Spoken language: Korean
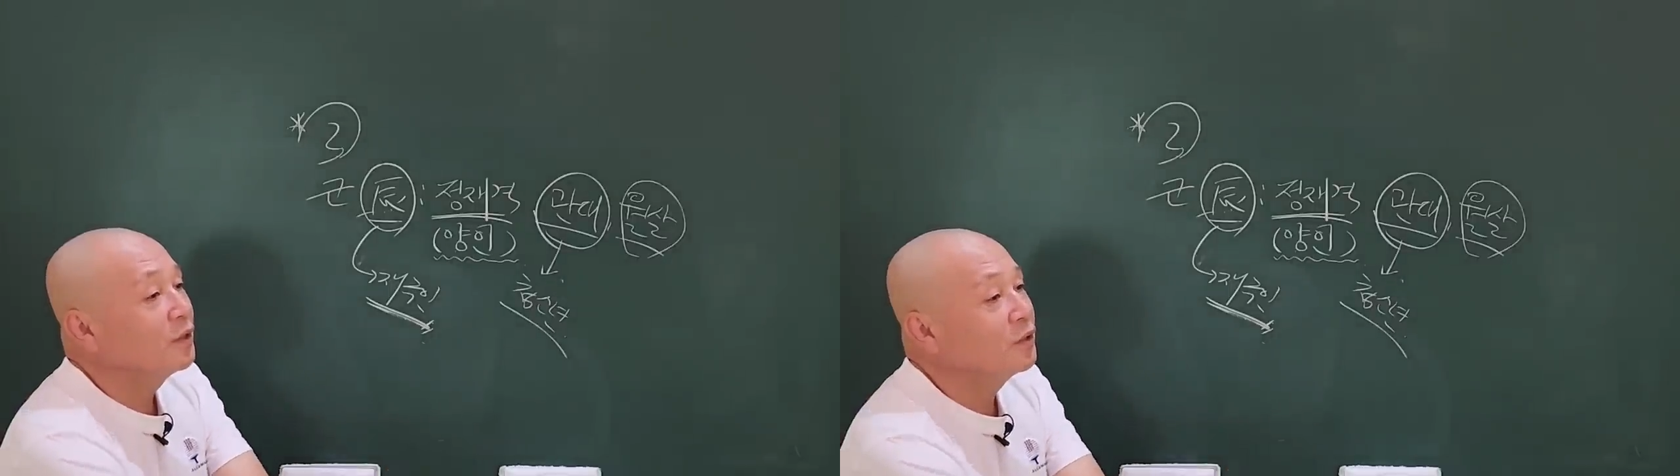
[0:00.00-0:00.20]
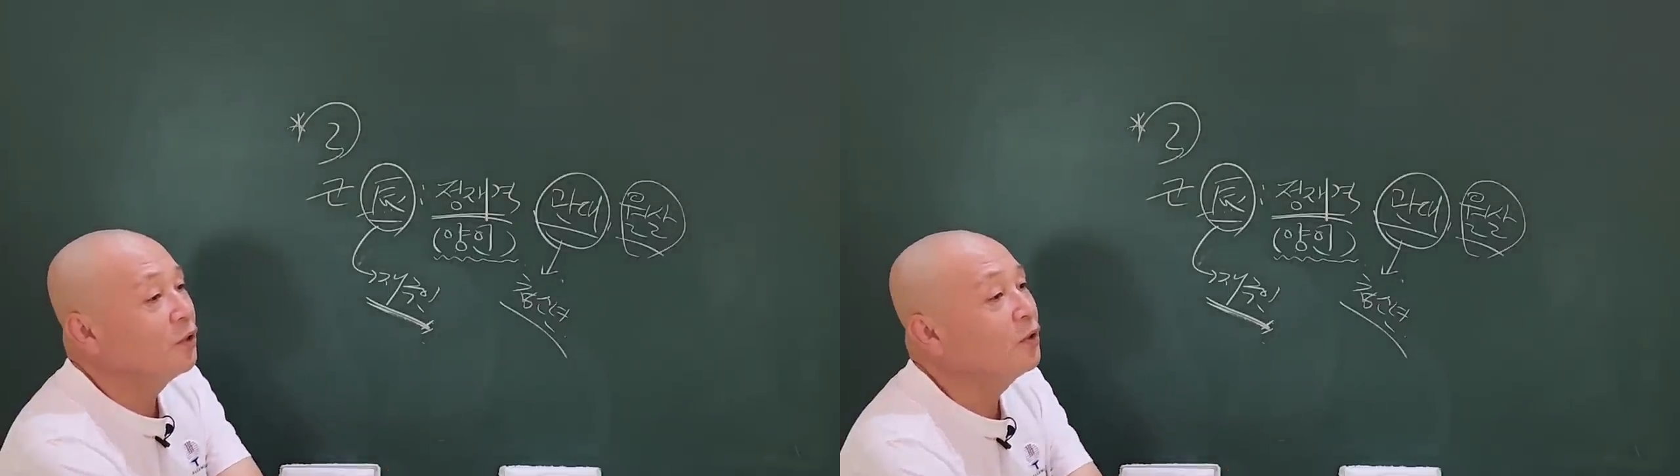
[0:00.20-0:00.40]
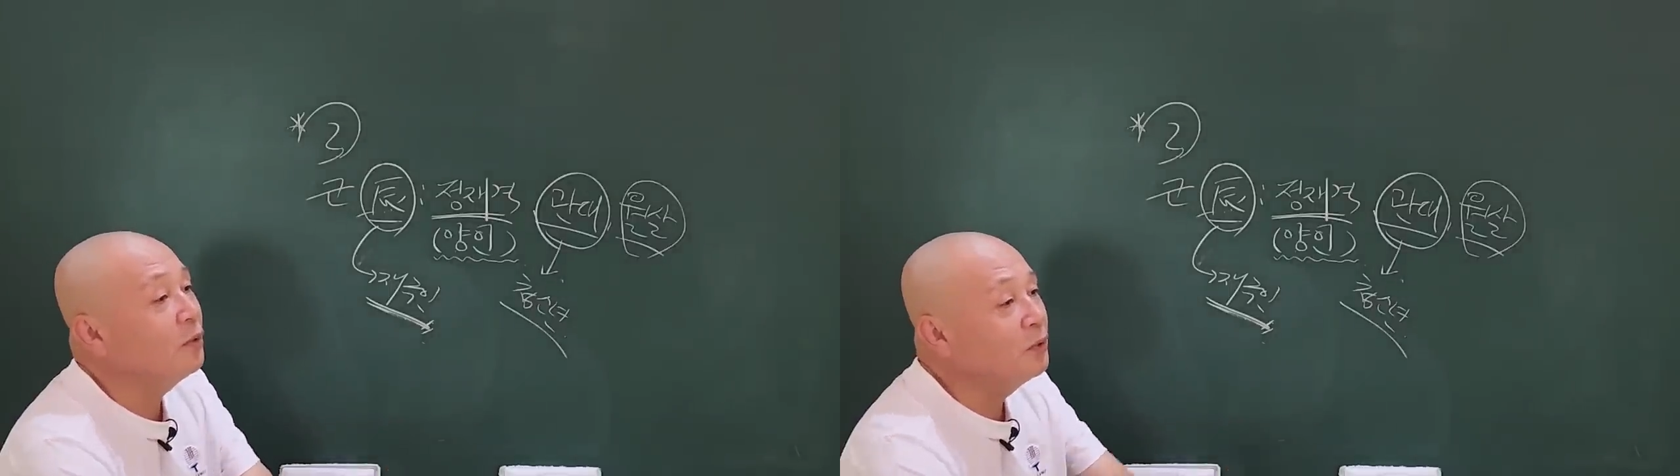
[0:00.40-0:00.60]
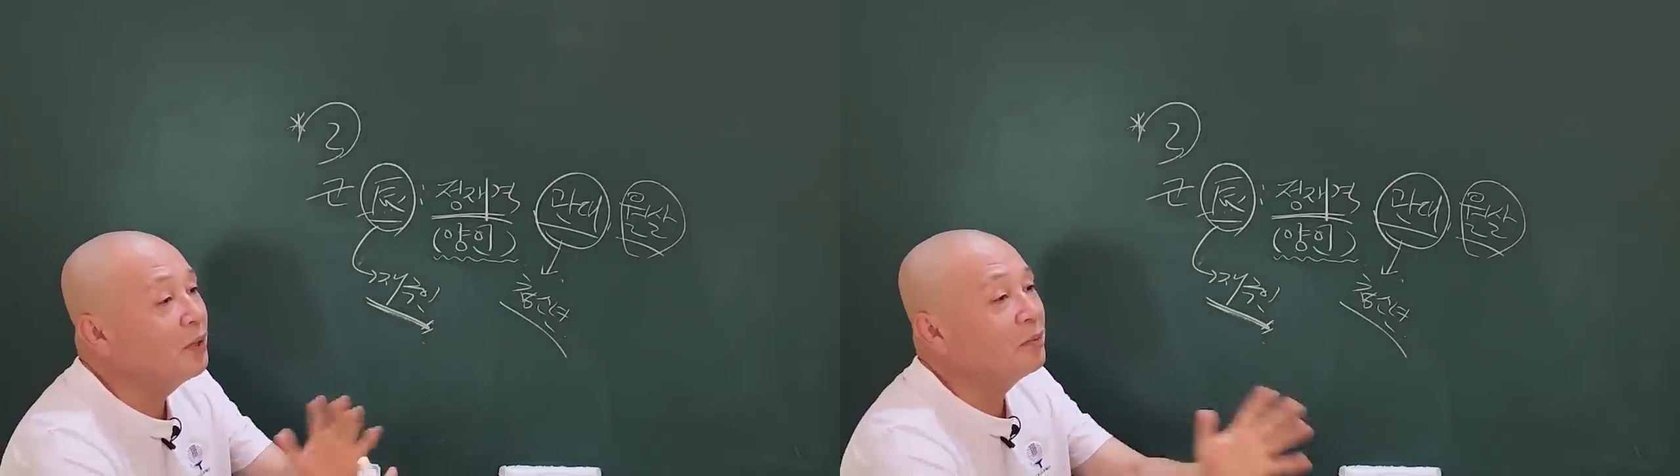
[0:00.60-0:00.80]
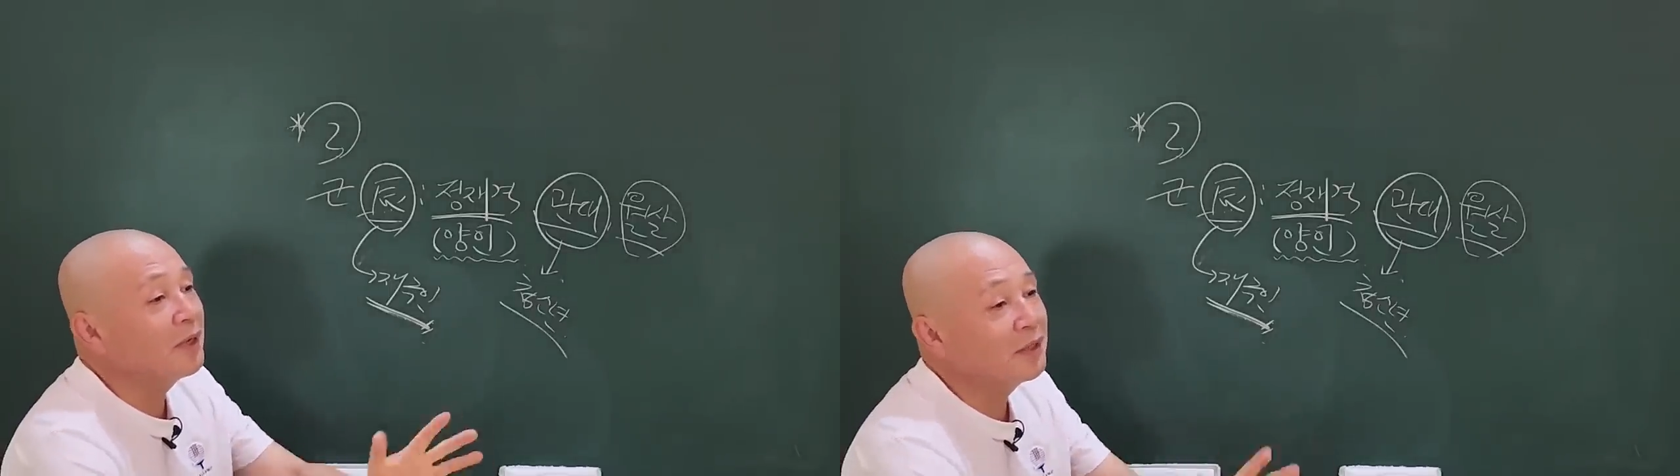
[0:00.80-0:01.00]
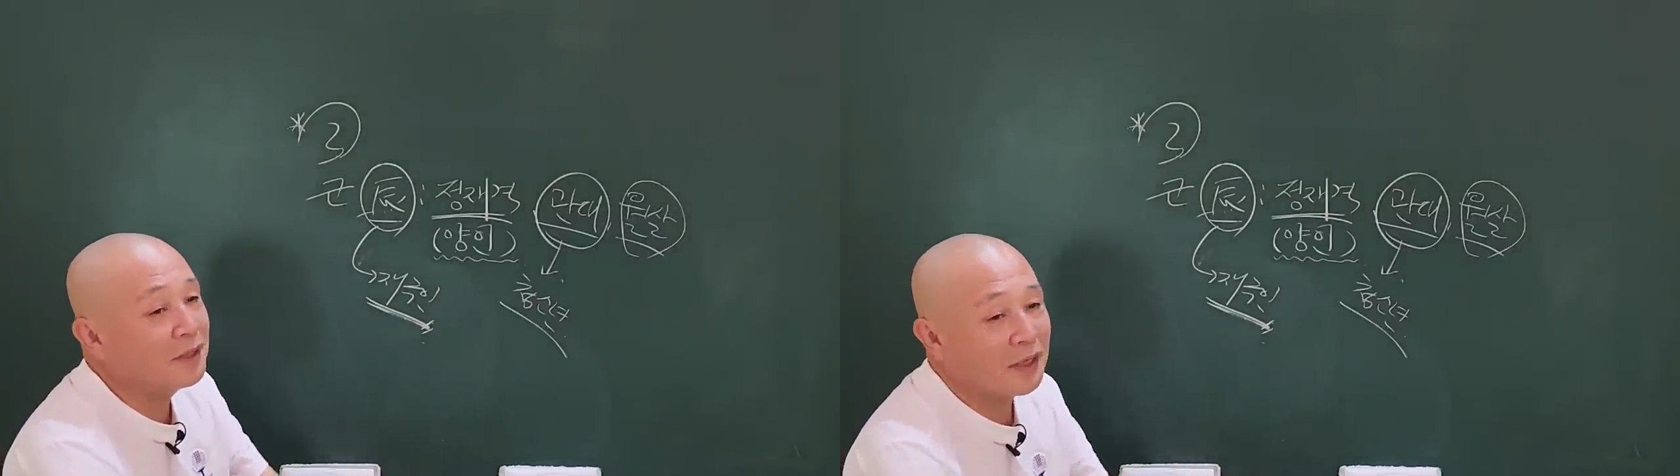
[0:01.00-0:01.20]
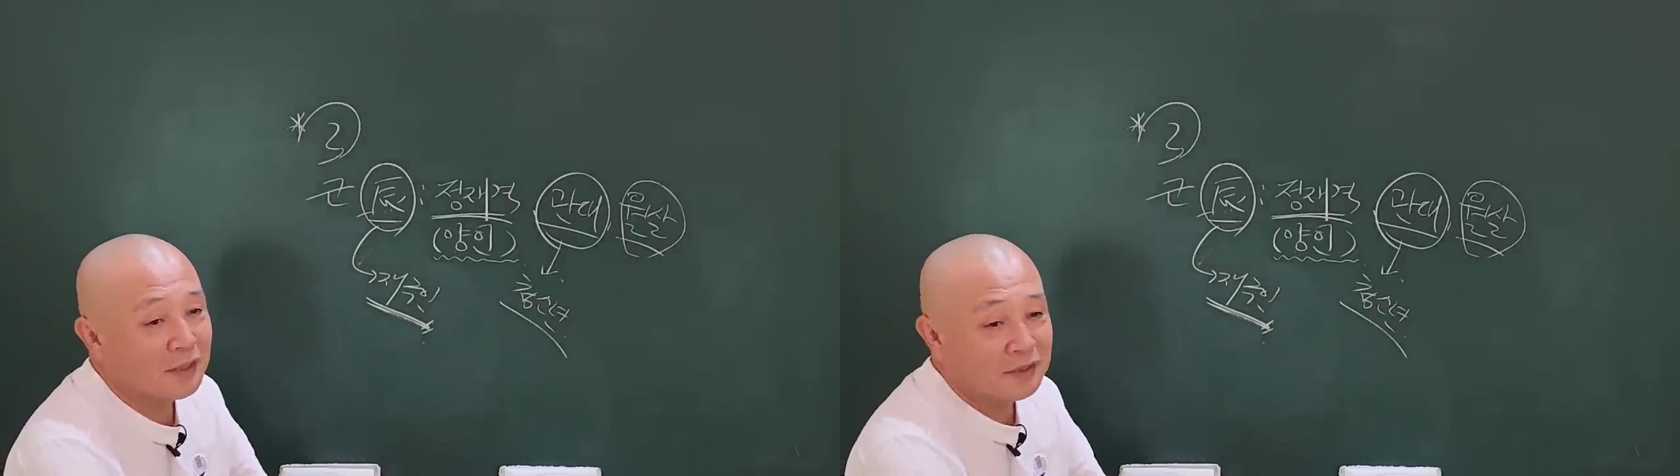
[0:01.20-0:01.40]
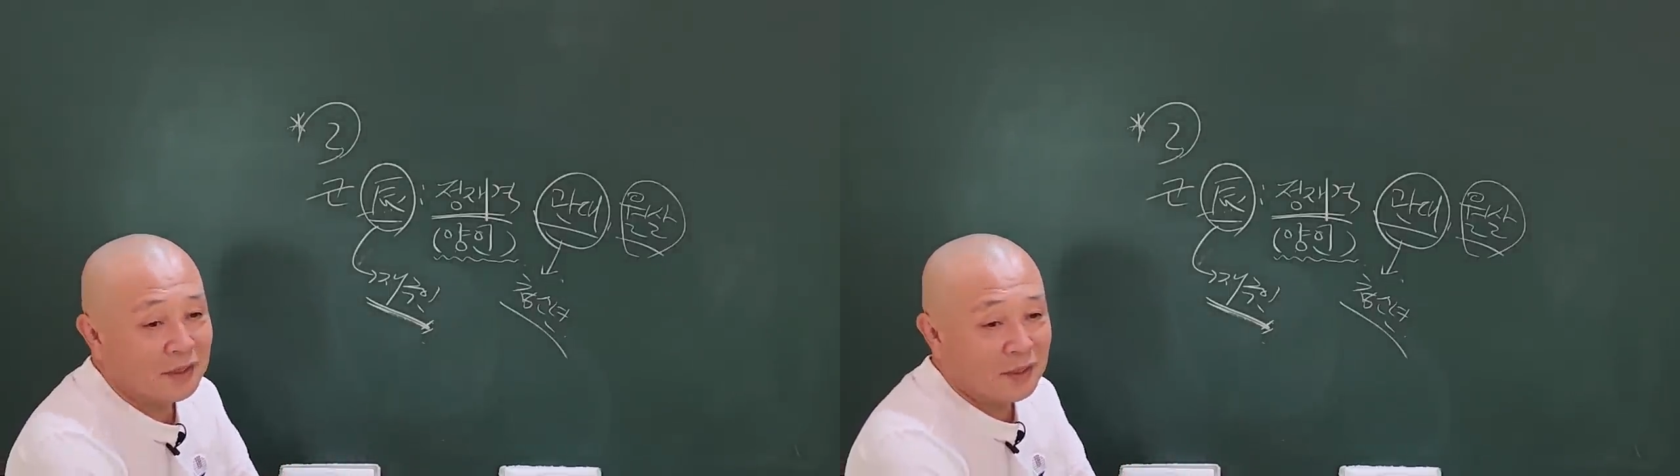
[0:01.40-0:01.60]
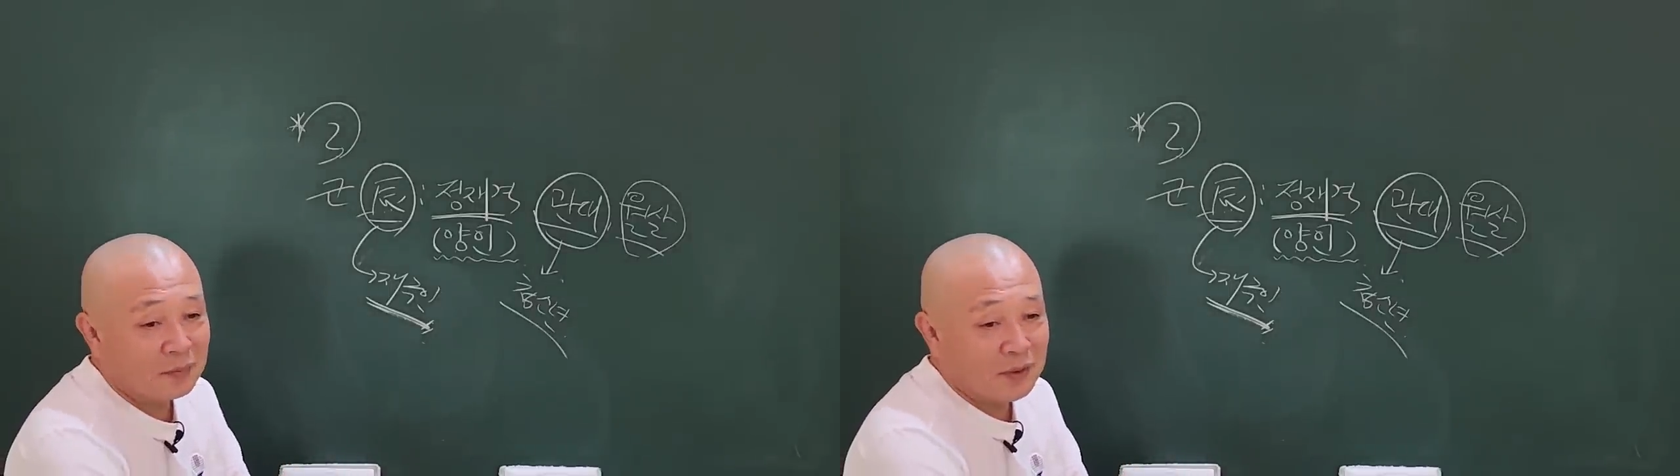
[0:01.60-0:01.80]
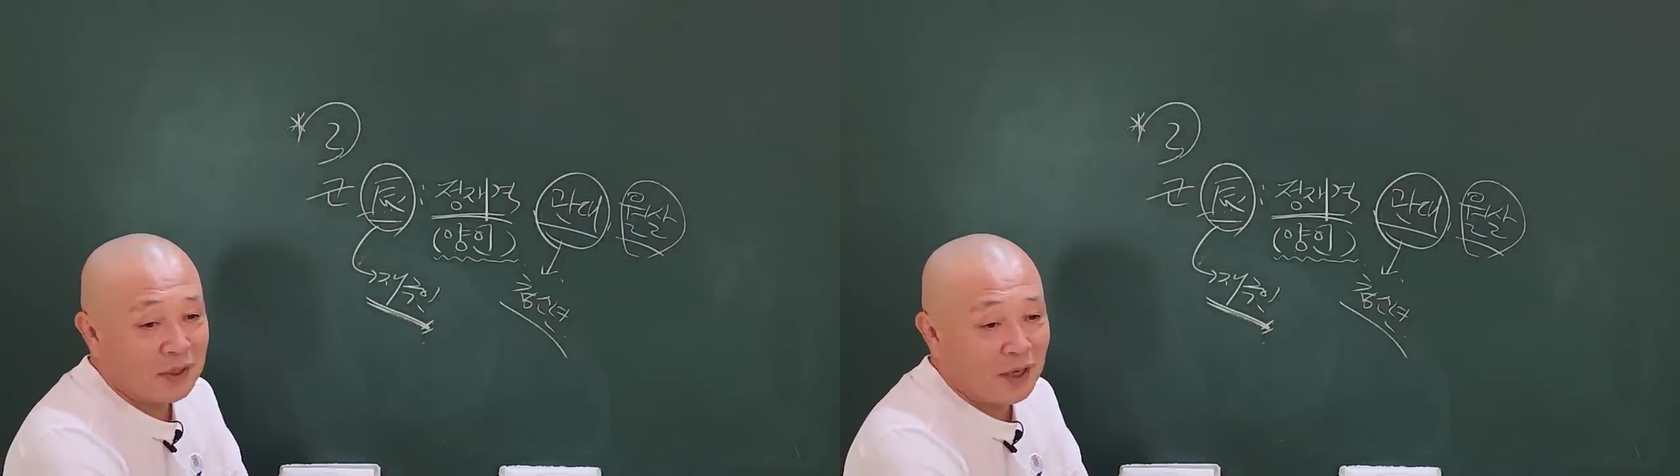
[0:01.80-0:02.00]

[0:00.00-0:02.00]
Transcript: 경험을 해봐야 돼, 그 사람이.